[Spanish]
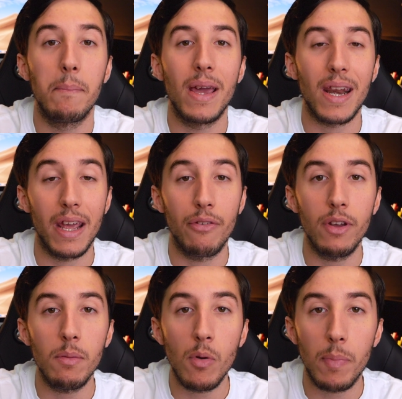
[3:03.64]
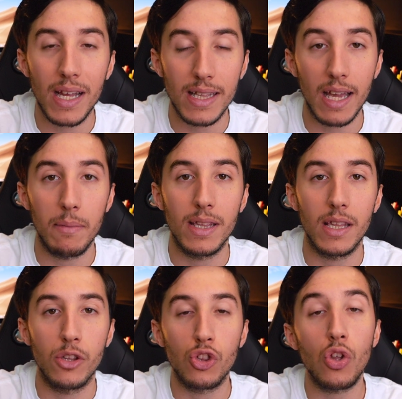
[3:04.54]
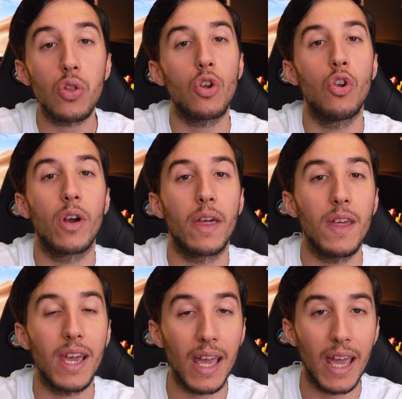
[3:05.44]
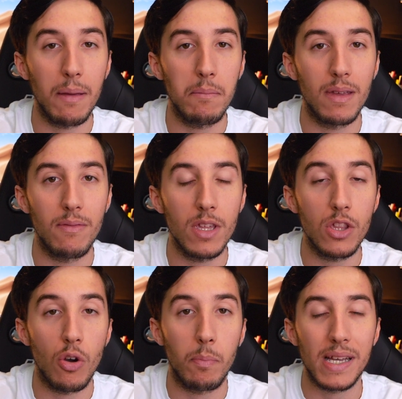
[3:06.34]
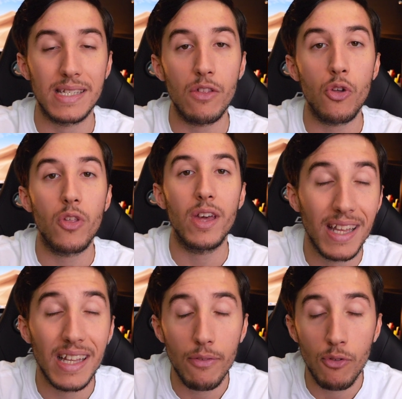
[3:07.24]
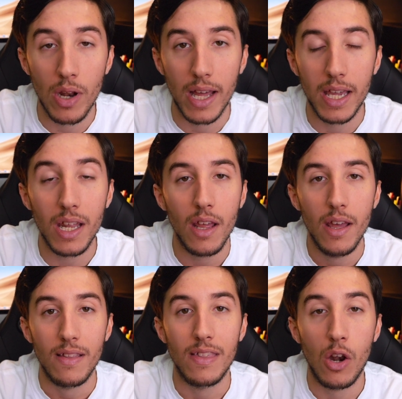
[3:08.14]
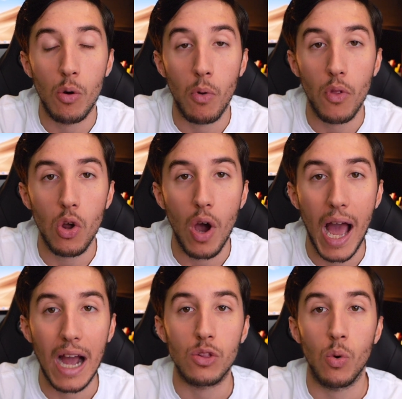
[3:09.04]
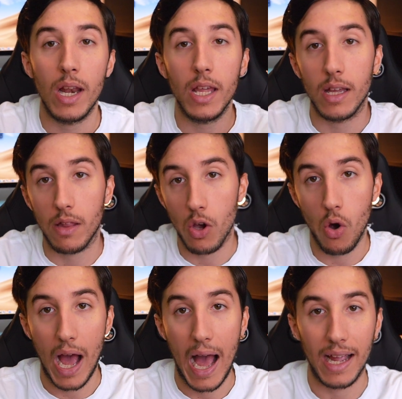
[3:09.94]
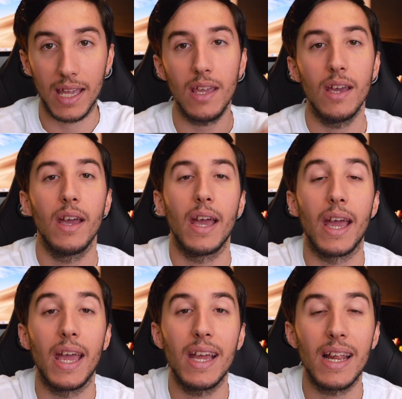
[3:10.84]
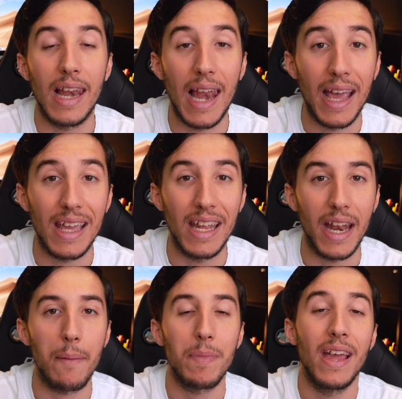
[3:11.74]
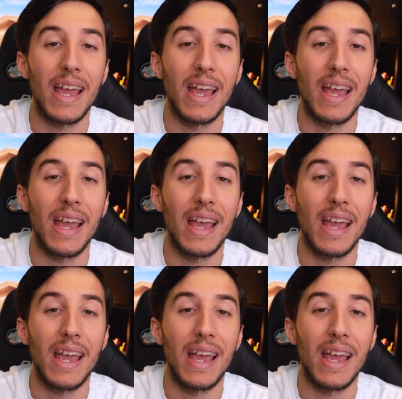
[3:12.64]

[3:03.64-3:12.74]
Me reafirmo prácticamente en todo lo que dije en mi vídeo pasado de qué teléfono elegir de los modelos actuales y que te dejo aquí en la esquina.